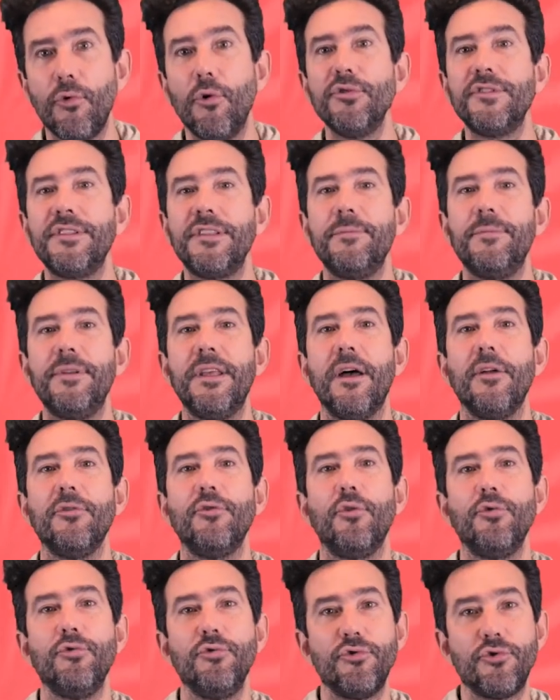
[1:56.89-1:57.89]
aussi bien
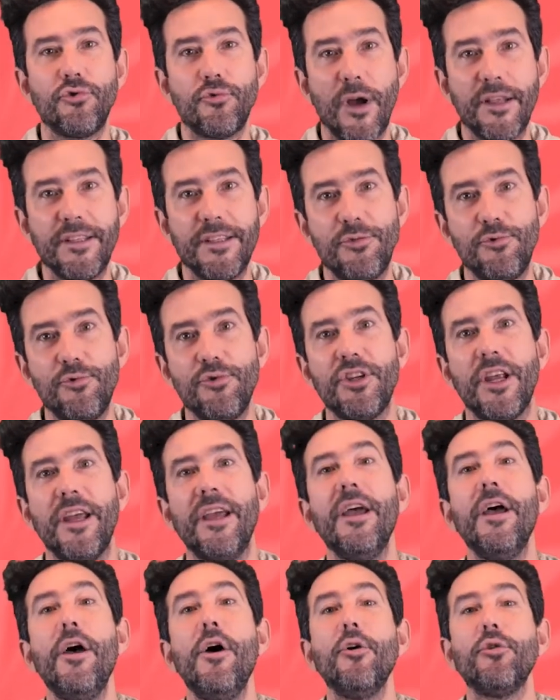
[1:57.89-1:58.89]
dans le choix des
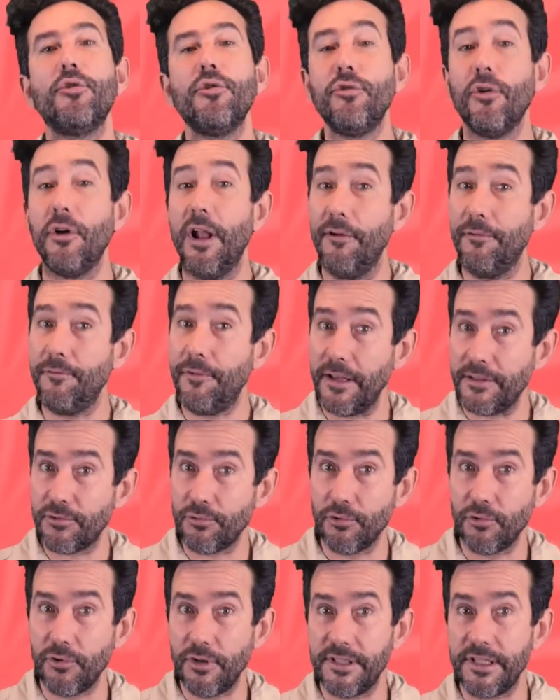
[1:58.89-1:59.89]
sujets que dans la
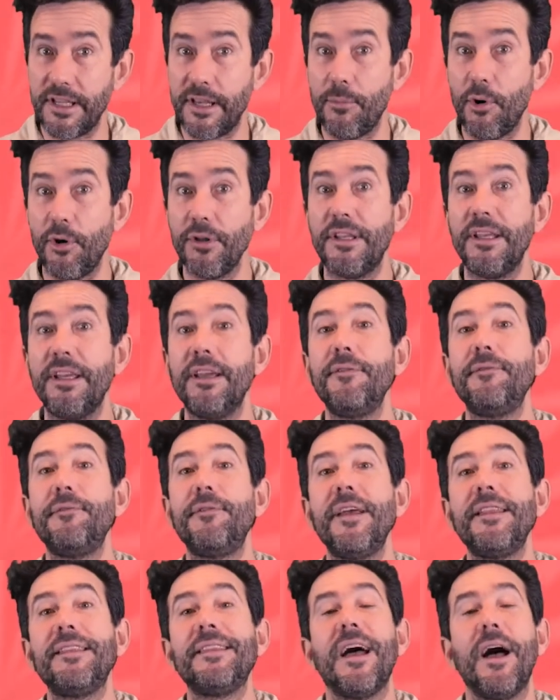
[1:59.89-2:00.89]
façon de les aborder,
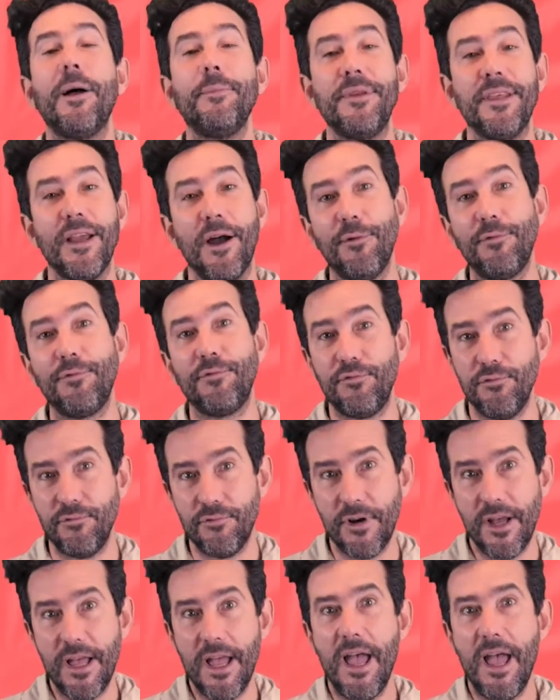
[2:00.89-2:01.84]
fait un bien fou.